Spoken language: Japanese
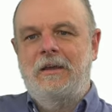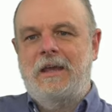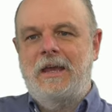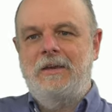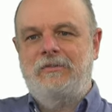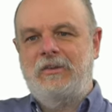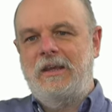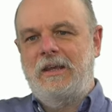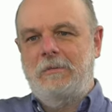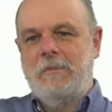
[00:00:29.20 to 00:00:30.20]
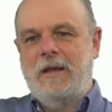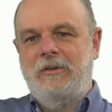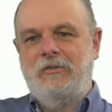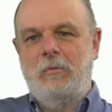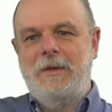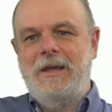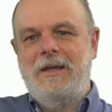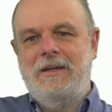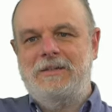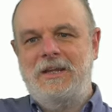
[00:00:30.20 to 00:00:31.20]
kz
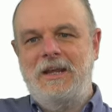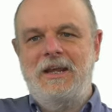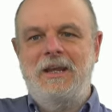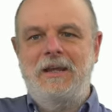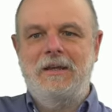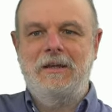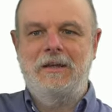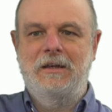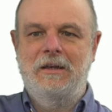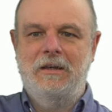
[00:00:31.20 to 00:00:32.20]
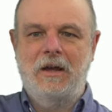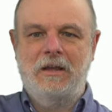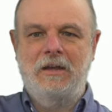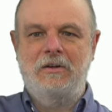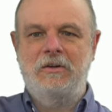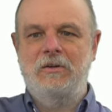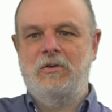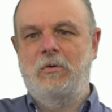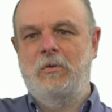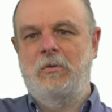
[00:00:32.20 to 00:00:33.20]
マイナスオメガ t かける
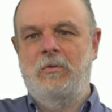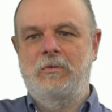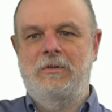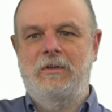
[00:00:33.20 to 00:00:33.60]
この